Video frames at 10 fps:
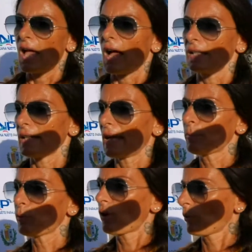
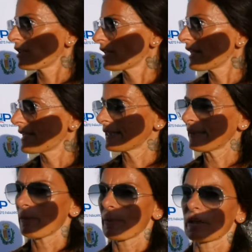Aderiamo a questa
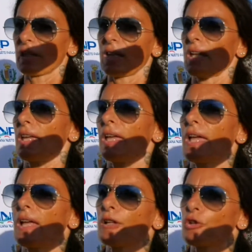iniziativa perché
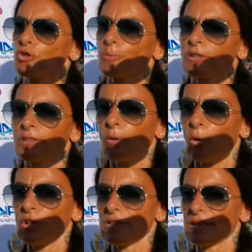eh, il nostro obiettivo è
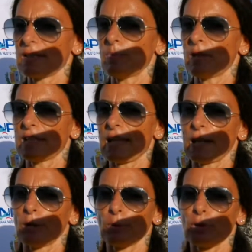quello di
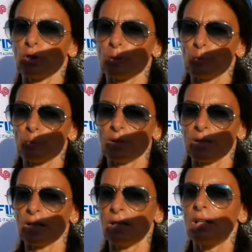sensibilizzare l'opinione
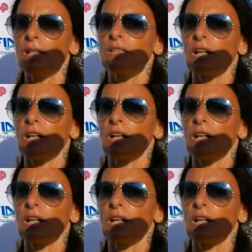pubblica, di